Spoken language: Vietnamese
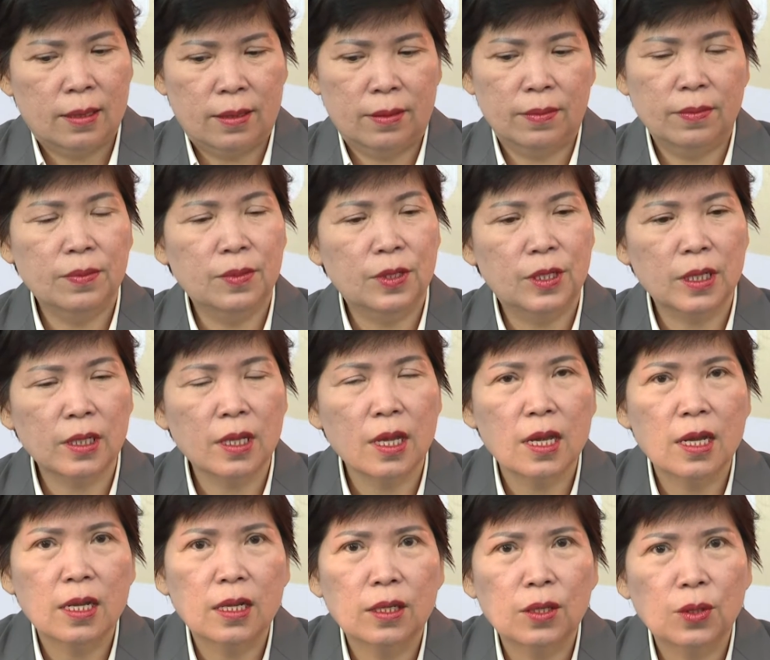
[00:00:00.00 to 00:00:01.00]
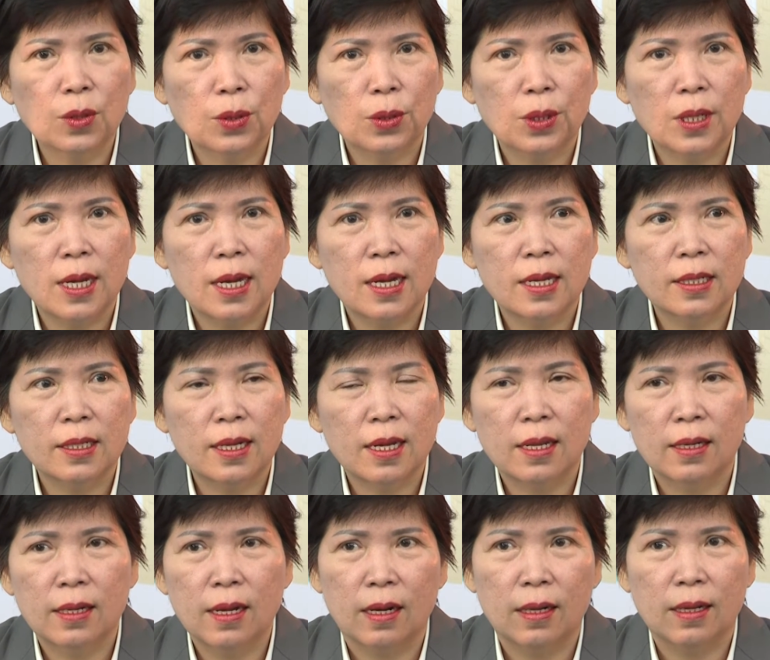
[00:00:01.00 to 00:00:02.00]
Ừ, trước tiên tôi ờ,
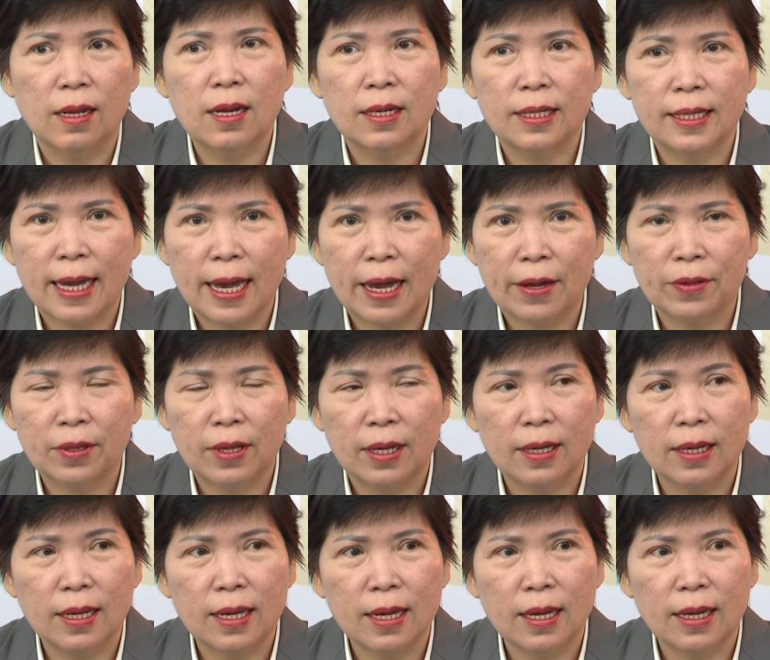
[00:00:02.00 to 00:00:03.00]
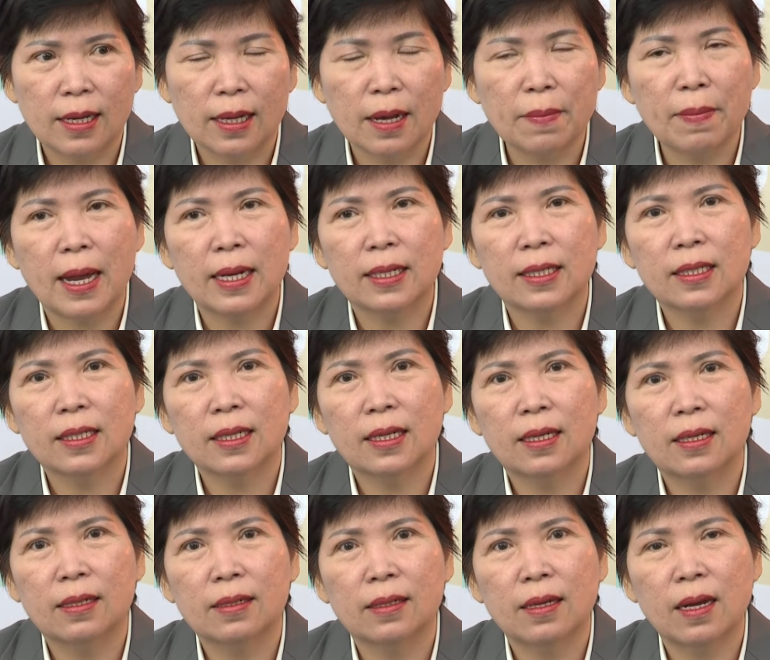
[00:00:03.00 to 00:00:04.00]
xin gửi lời chào tới ờ, các bạn
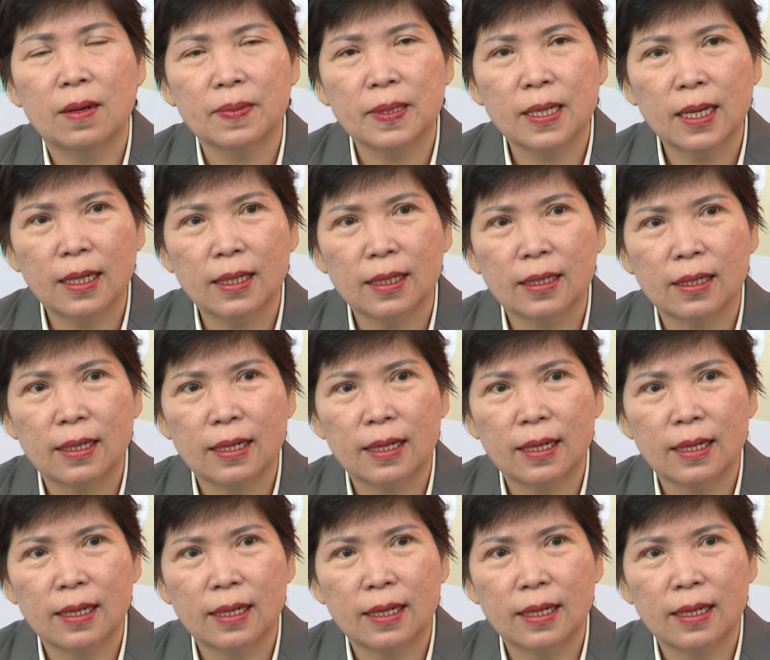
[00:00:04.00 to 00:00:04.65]
học sinh